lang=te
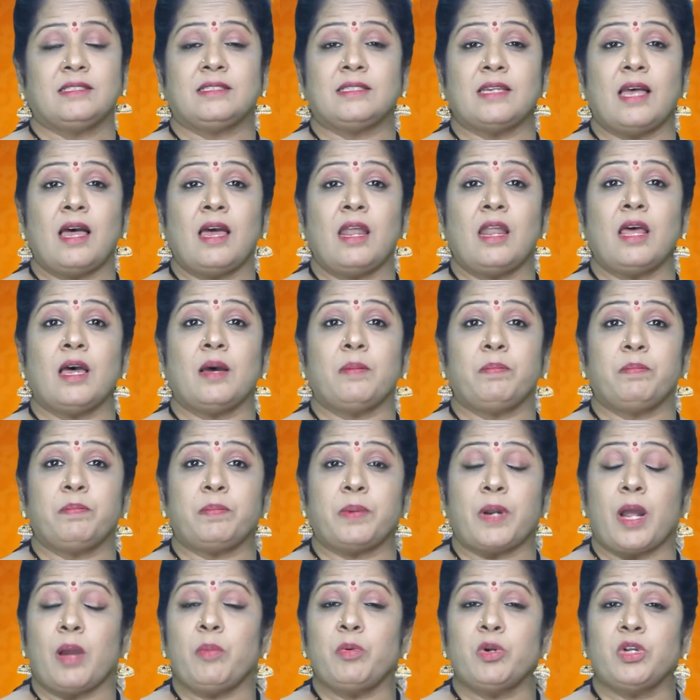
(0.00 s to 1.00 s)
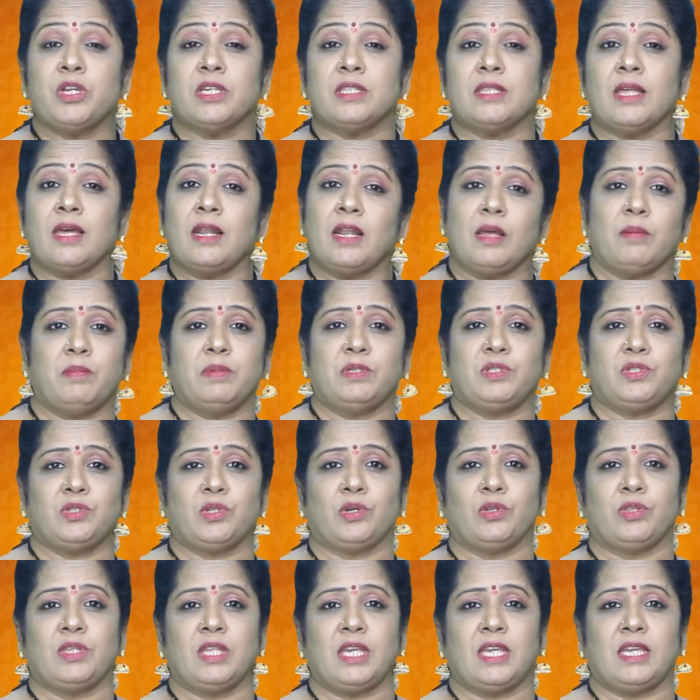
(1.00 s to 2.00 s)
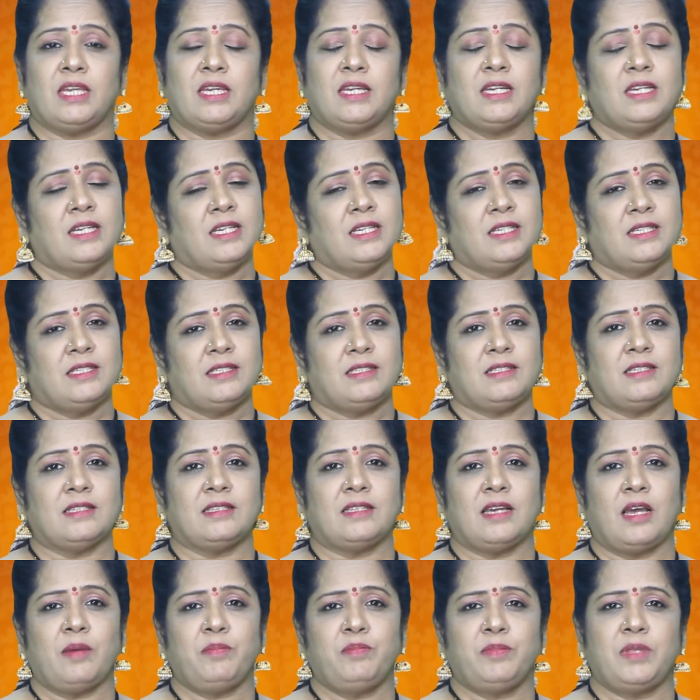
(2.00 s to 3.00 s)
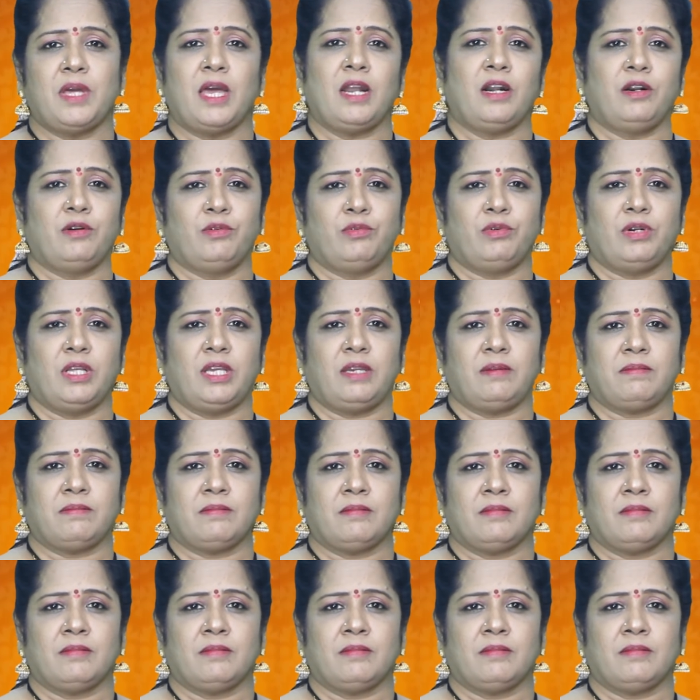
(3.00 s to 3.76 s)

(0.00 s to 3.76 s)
చాలా ప్రాముఖ్యత లభిస్తోంది శతాబ్దాల నుండి